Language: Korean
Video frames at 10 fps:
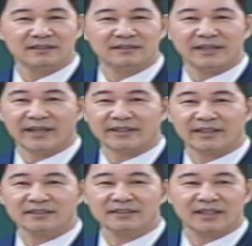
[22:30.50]

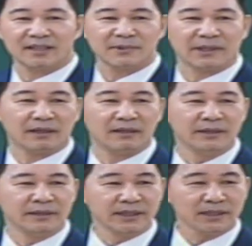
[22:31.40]
대단한 전략입니다.
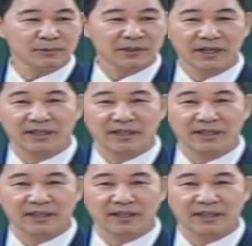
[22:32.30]
여러분 생각할